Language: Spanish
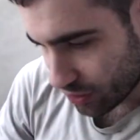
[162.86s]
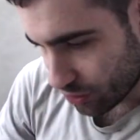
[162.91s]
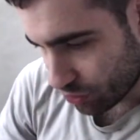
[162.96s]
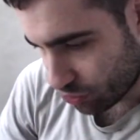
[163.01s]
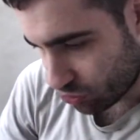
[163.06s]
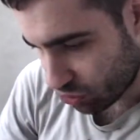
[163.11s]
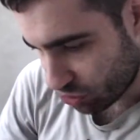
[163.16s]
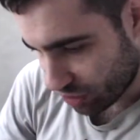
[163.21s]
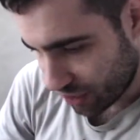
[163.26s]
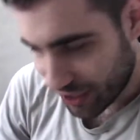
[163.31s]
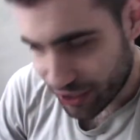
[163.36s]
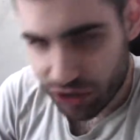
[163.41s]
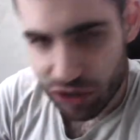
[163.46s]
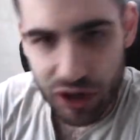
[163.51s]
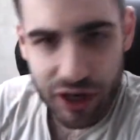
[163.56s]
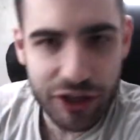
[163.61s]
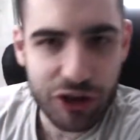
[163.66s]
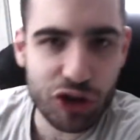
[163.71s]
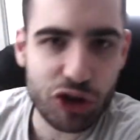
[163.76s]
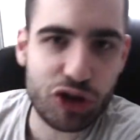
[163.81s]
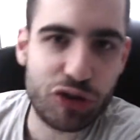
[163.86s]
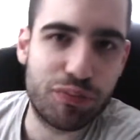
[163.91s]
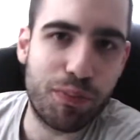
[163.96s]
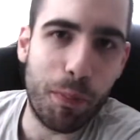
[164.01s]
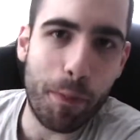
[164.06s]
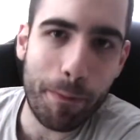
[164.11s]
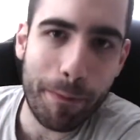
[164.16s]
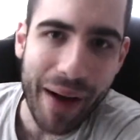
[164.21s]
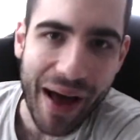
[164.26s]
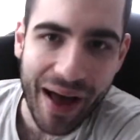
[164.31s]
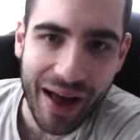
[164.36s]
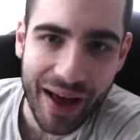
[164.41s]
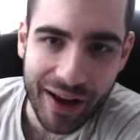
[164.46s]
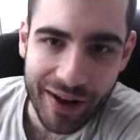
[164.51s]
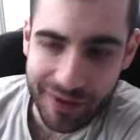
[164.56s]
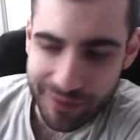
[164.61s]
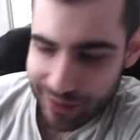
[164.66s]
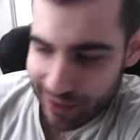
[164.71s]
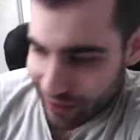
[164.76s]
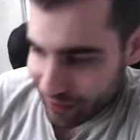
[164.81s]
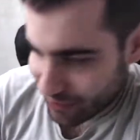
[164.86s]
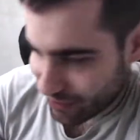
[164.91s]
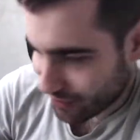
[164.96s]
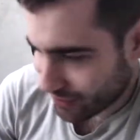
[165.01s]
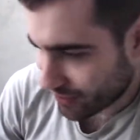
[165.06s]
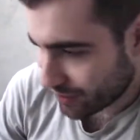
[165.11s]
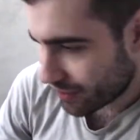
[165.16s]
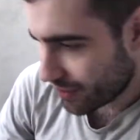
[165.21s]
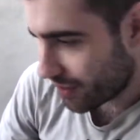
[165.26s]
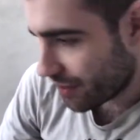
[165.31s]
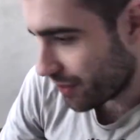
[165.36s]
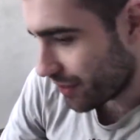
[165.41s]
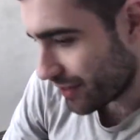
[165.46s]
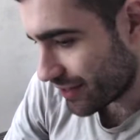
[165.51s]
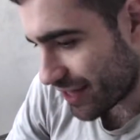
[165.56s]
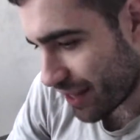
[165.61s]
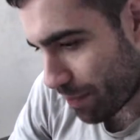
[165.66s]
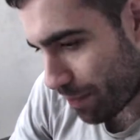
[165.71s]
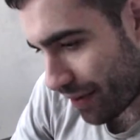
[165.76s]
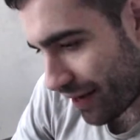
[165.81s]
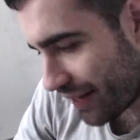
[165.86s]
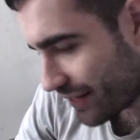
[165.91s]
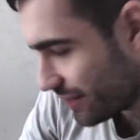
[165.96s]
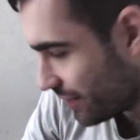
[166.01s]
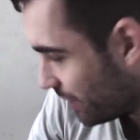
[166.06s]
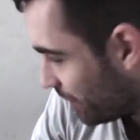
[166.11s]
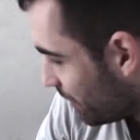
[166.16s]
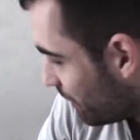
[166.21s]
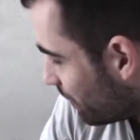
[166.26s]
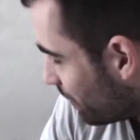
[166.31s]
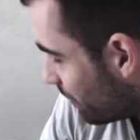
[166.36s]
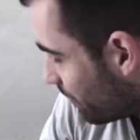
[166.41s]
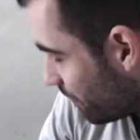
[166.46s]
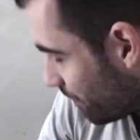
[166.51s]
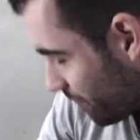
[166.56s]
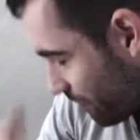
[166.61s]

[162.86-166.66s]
tus electrolitos bajan, ¿vale? De, de eh,